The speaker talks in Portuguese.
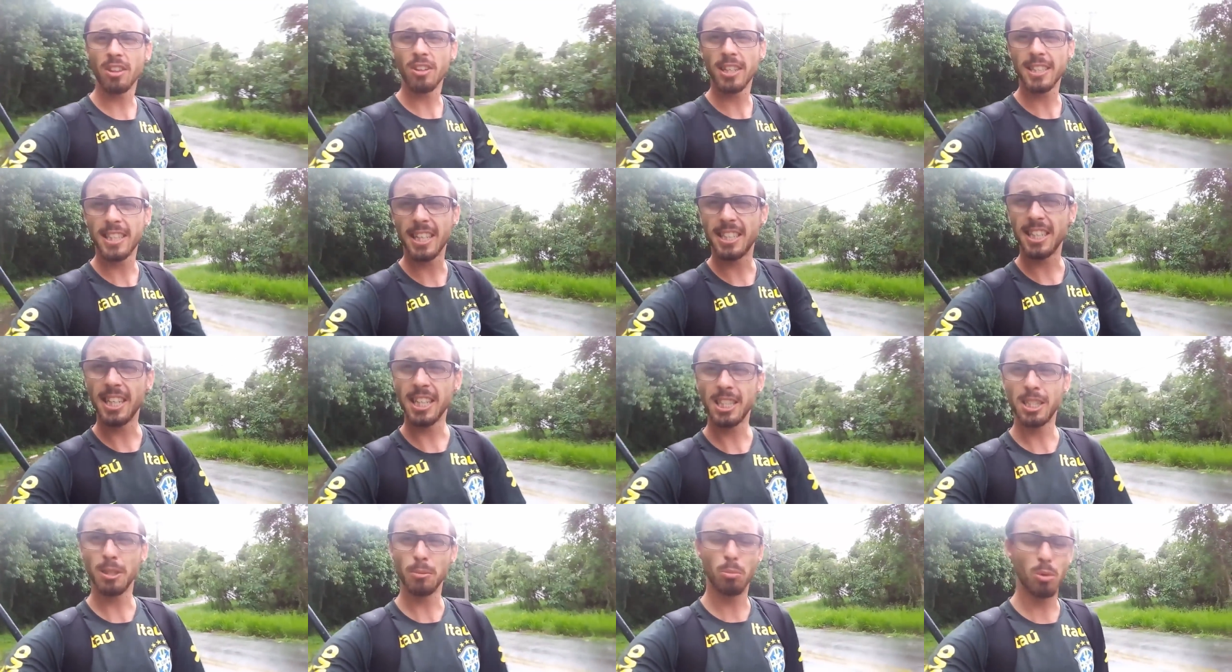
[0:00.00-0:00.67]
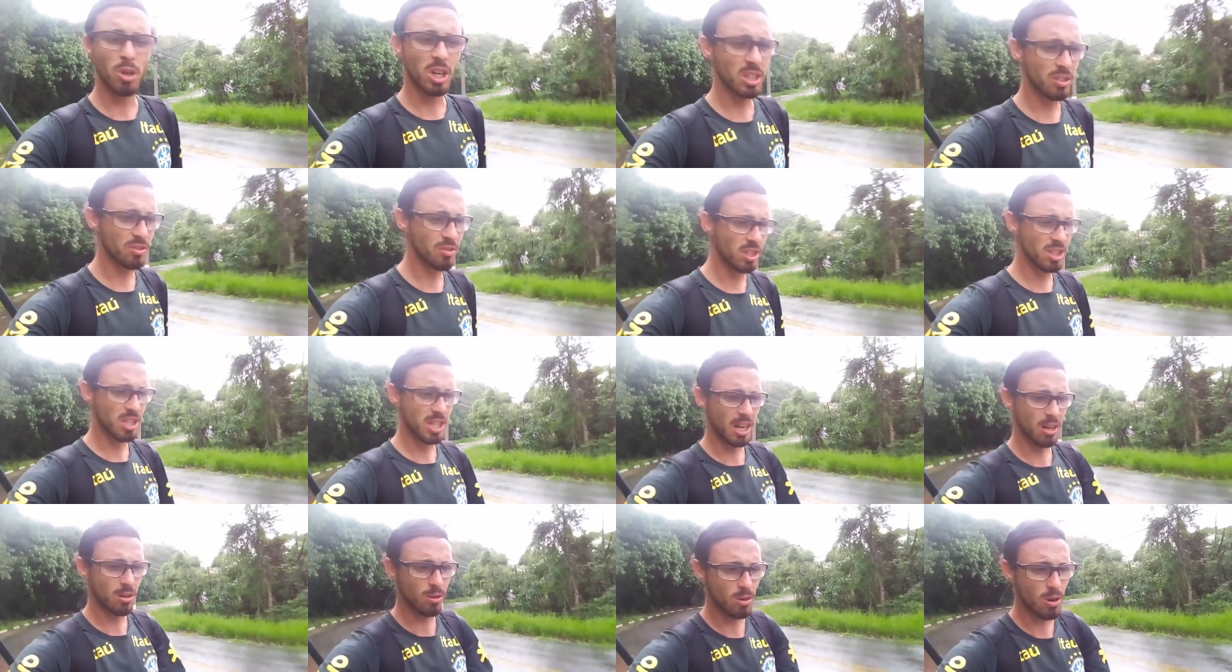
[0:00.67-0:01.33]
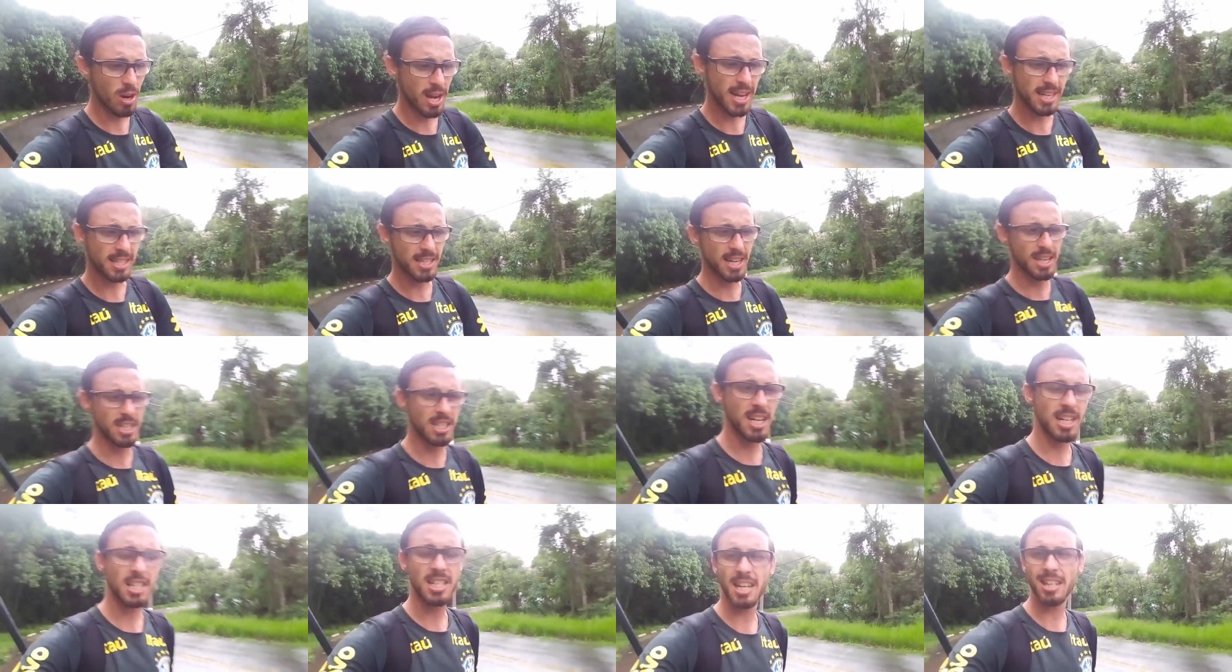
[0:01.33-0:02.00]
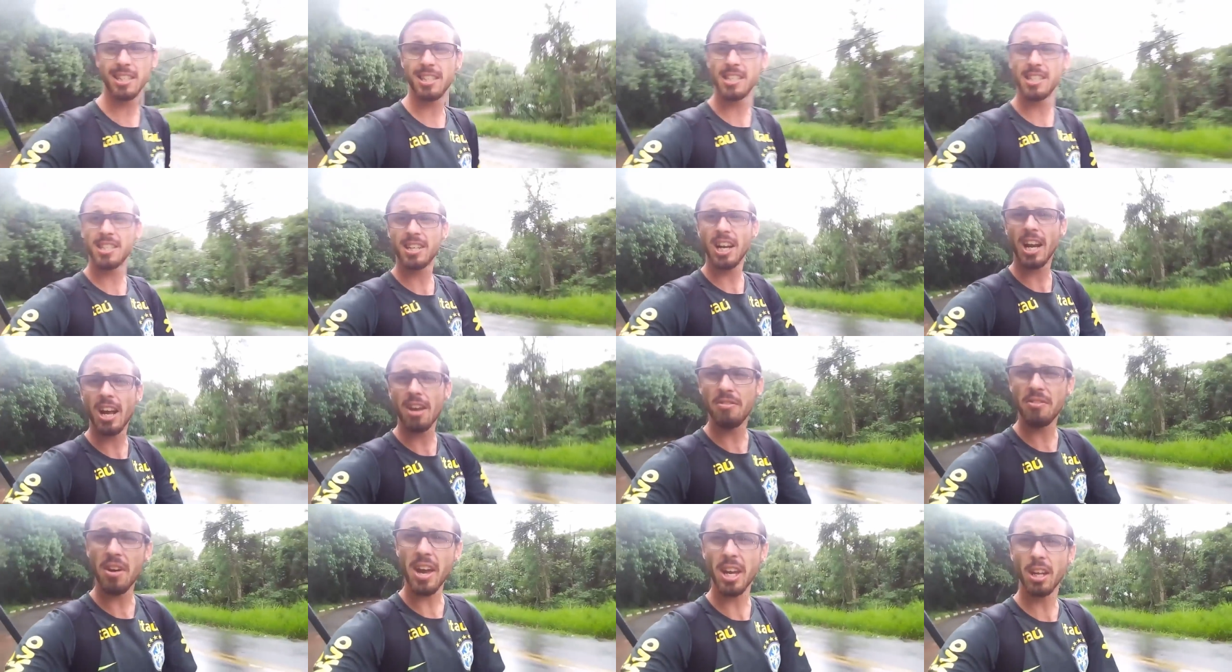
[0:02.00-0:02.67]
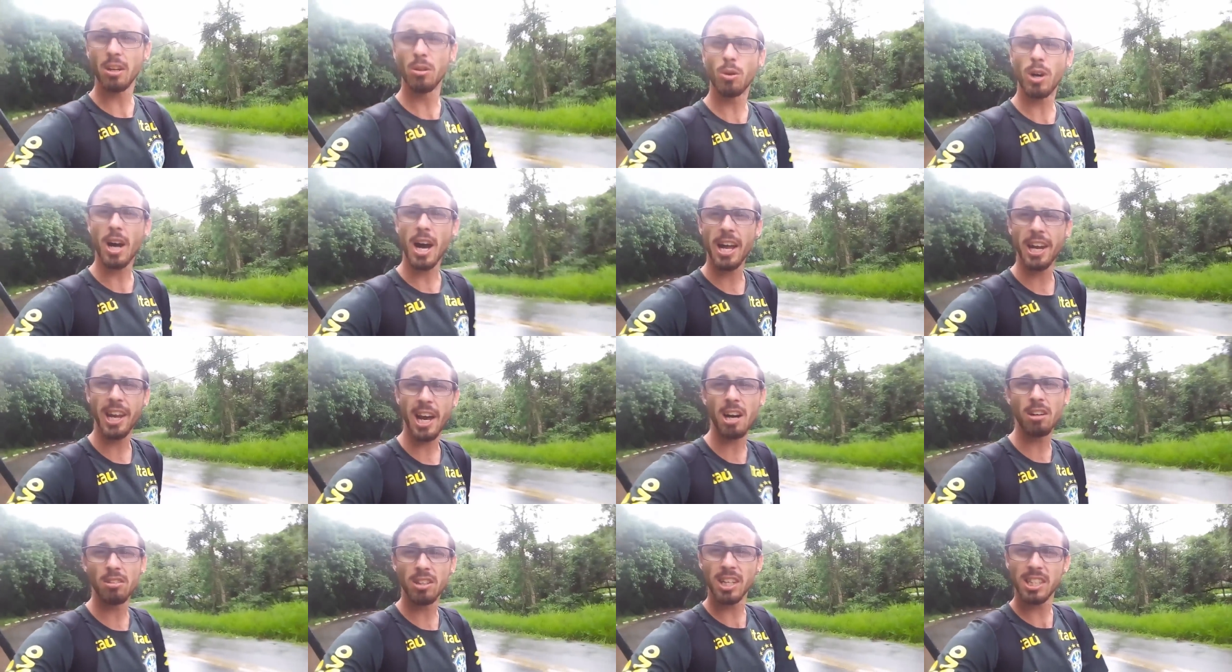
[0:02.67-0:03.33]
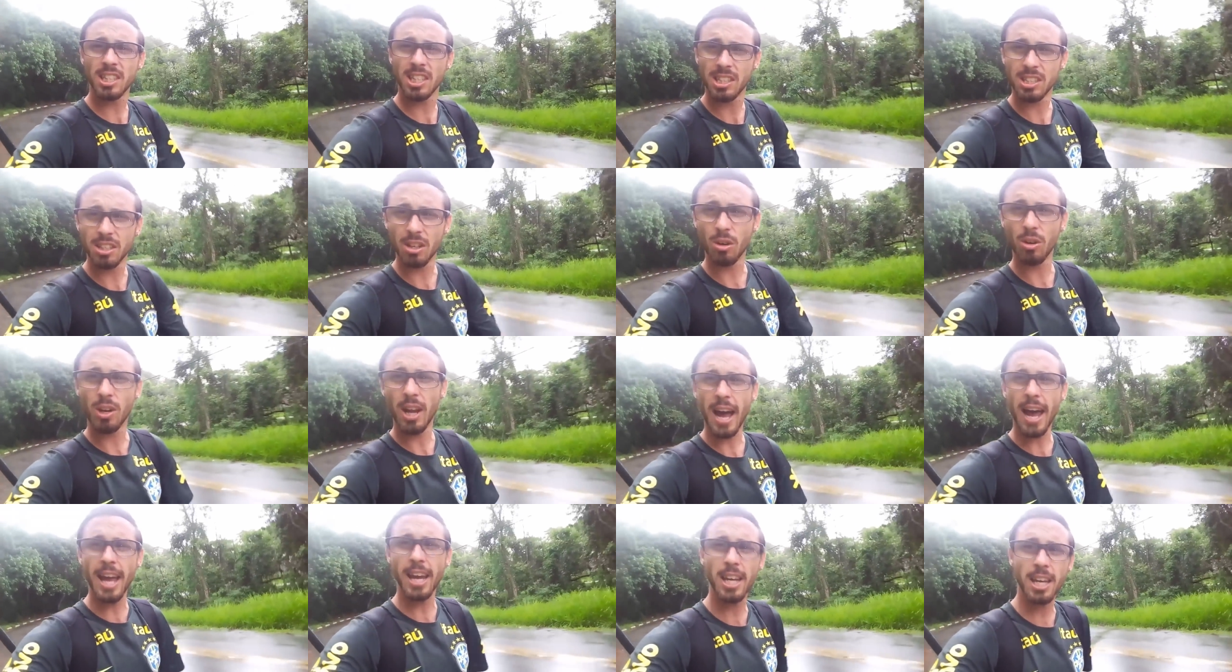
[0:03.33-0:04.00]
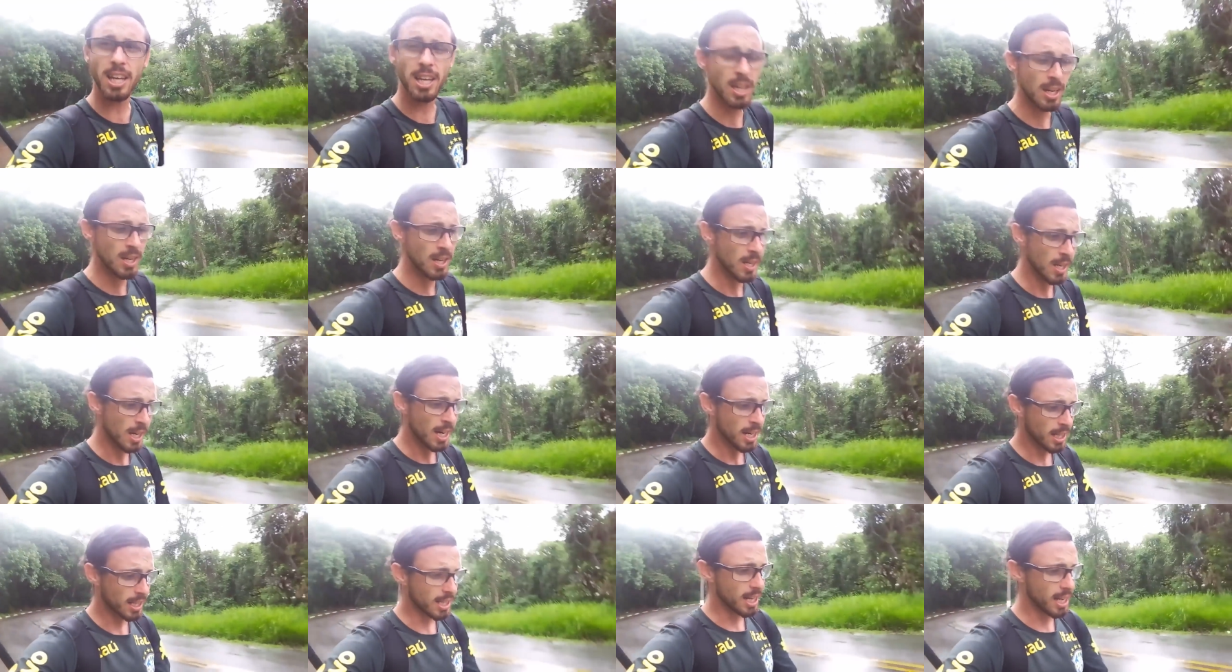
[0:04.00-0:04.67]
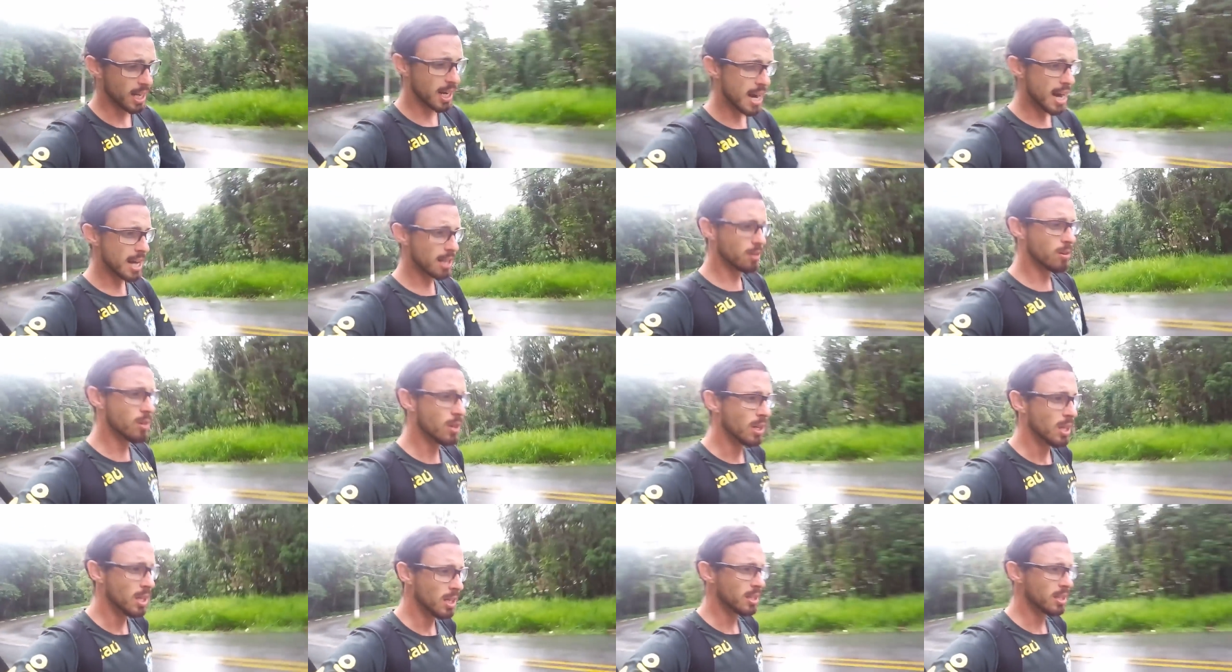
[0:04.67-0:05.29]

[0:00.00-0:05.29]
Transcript: Nós é gente boa, se você não conhece a gente, já se inscreve aí no canal, deixa seu like, tá ligado?